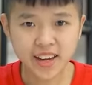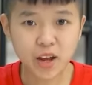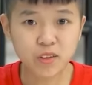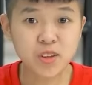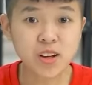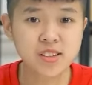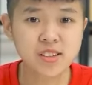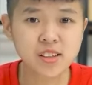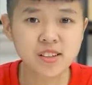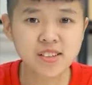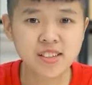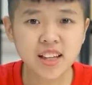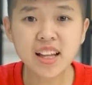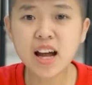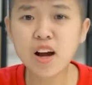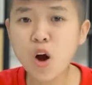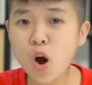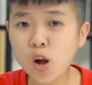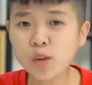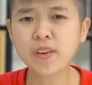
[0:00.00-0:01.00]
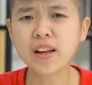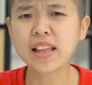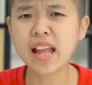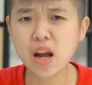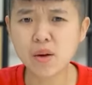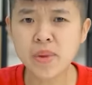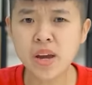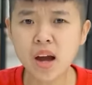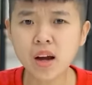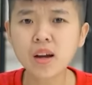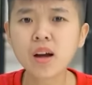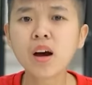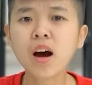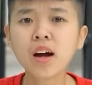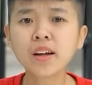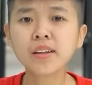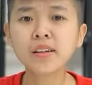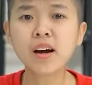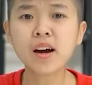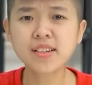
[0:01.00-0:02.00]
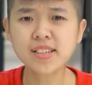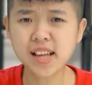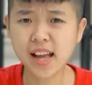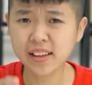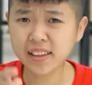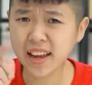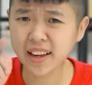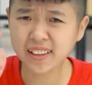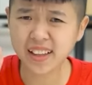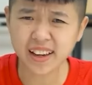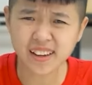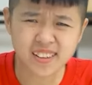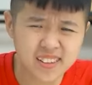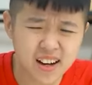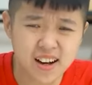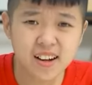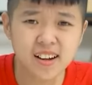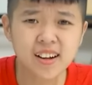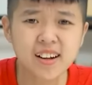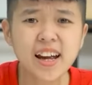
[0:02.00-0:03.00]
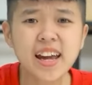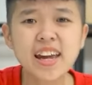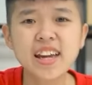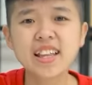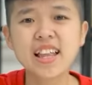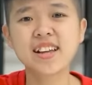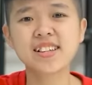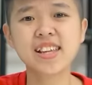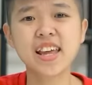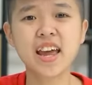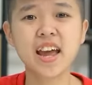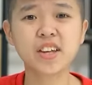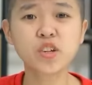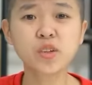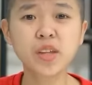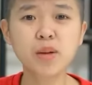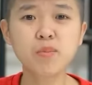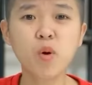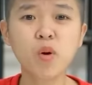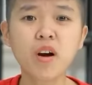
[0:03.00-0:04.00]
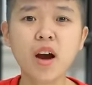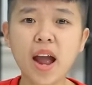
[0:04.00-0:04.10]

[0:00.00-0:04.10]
Kẹo thực sự rất là ngon và lạ miệng Hơn nữa giá thành lại cực kỳ là rẻ cho nên